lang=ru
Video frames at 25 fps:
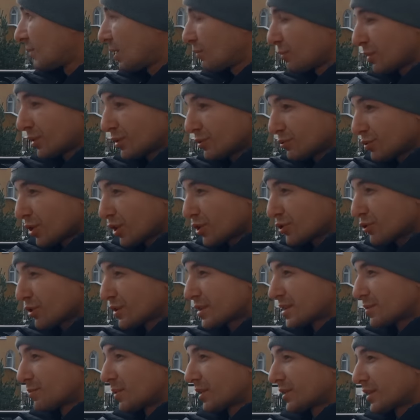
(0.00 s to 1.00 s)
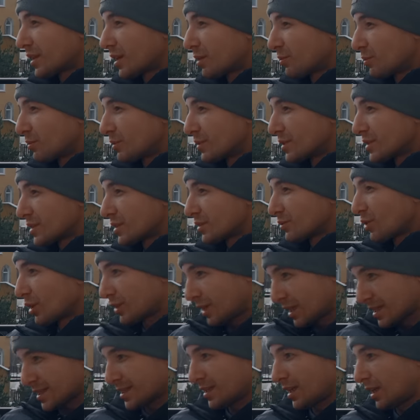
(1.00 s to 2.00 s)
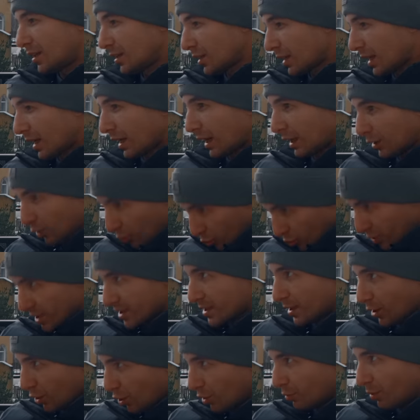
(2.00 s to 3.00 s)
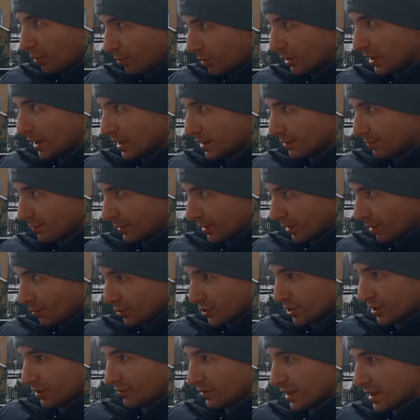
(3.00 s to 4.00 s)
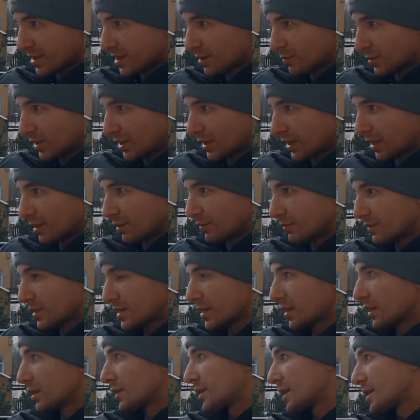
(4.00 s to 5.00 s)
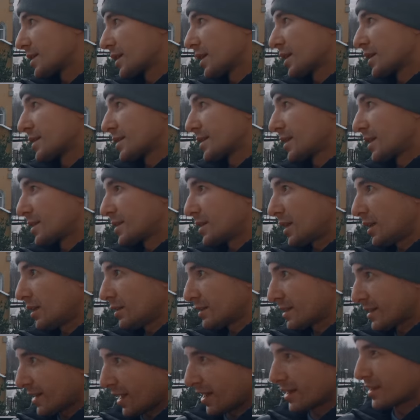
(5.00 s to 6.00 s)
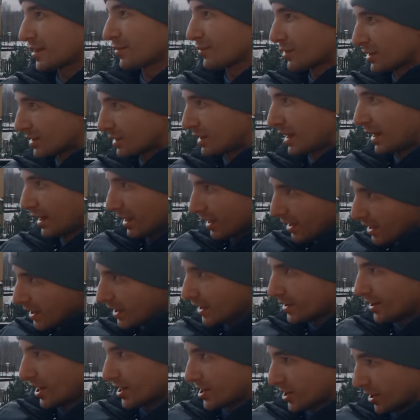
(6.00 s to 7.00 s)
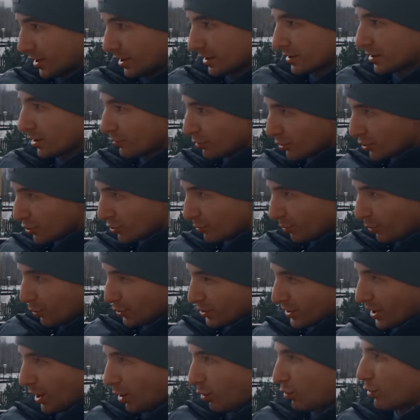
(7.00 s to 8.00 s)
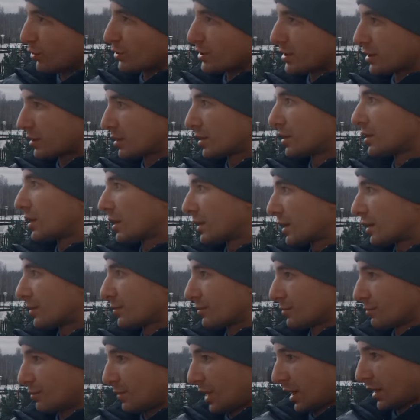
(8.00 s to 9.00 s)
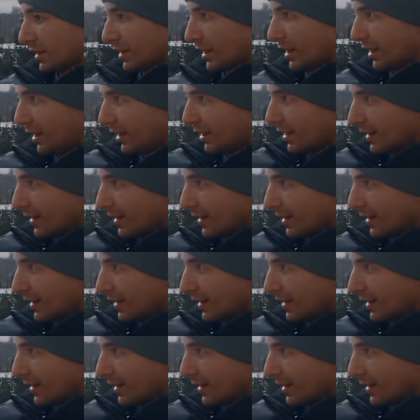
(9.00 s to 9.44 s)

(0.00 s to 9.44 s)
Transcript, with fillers: мама говорит, ну а что от тебя требуется? Но она знала, как она уже знакома была, потому что Владимир ей выслал несколько статей стартовых для начала того, что хоть какой-то она могла